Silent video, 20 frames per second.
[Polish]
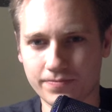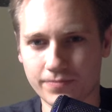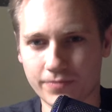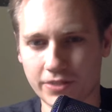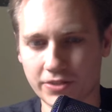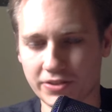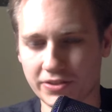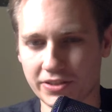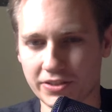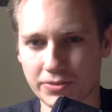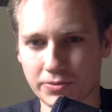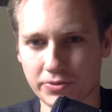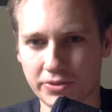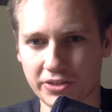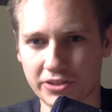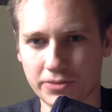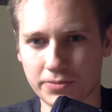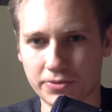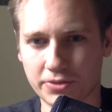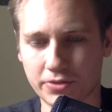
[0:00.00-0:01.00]
jest
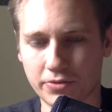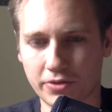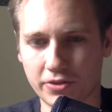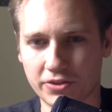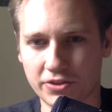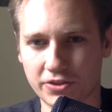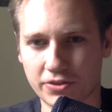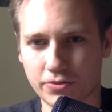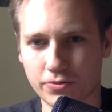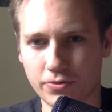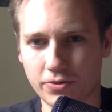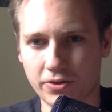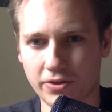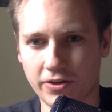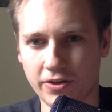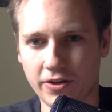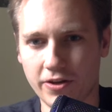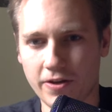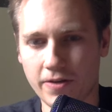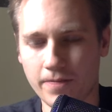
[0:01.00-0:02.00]
najsłynniejszy przykład, że Google
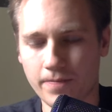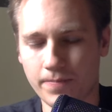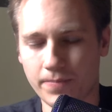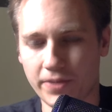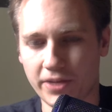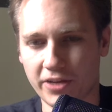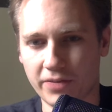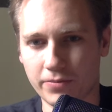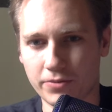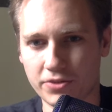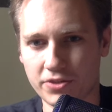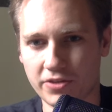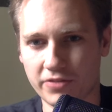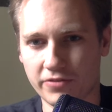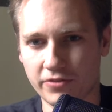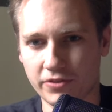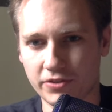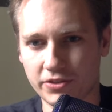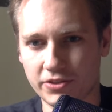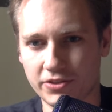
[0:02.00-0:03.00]
daje
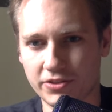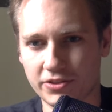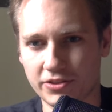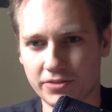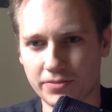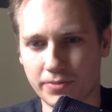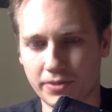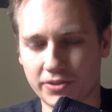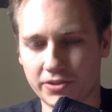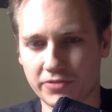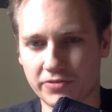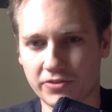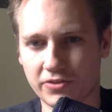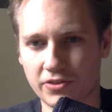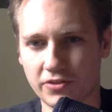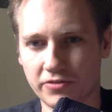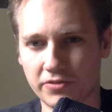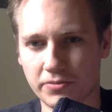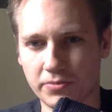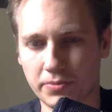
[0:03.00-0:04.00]
możliwość
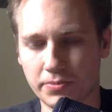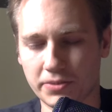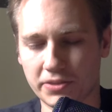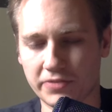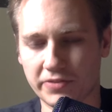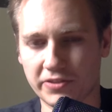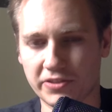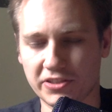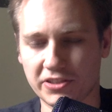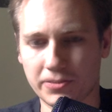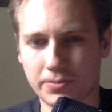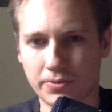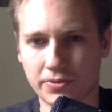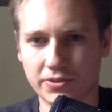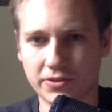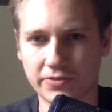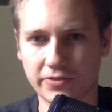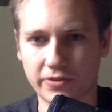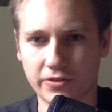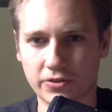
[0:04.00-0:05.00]
pracownikowi, by przez
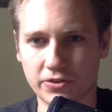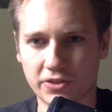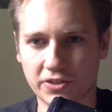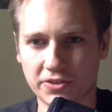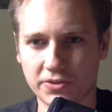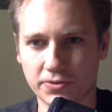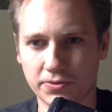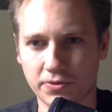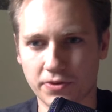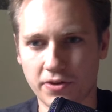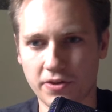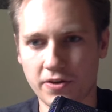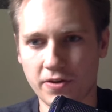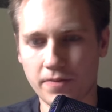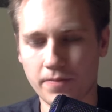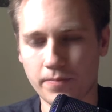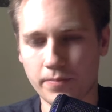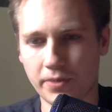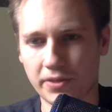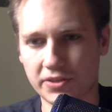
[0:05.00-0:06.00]
20% swojego czasu
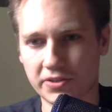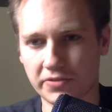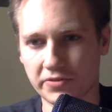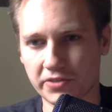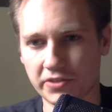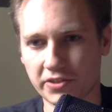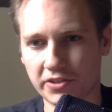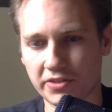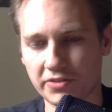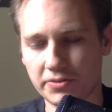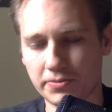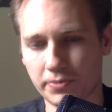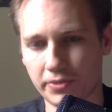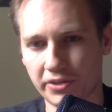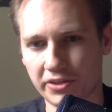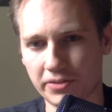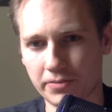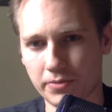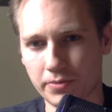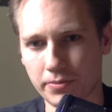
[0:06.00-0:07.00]
pracował nad jakimś
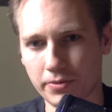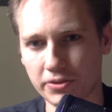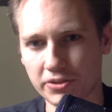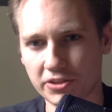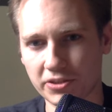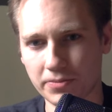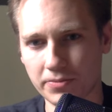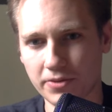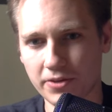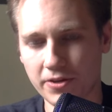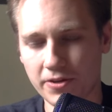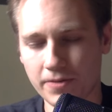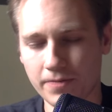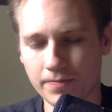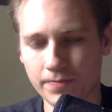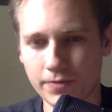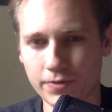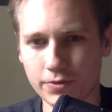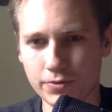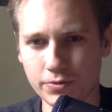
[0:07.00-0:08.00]
projektem pobocznym,
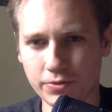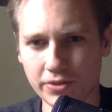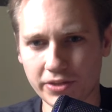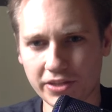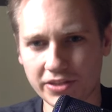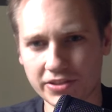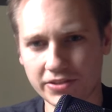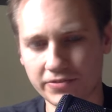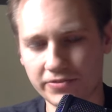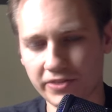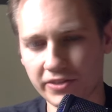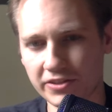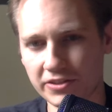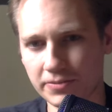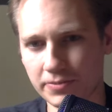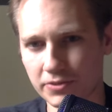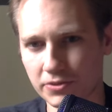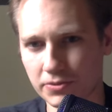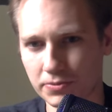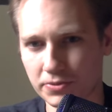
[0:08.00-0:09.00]
który jest w jakiś
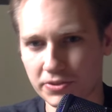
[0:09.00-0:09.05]
sposób